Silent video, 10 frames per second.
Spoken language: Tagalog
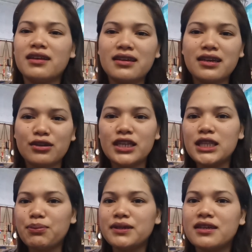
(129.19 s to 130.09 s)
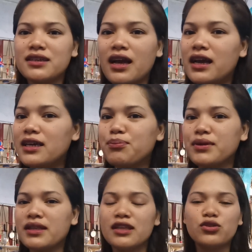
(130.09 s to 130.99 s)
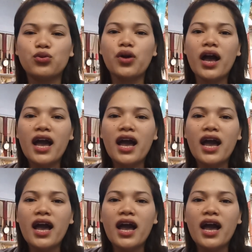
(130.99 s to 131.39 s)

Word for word: Hanggang ngayon, hindi pa siya nagkakangipin kahit yung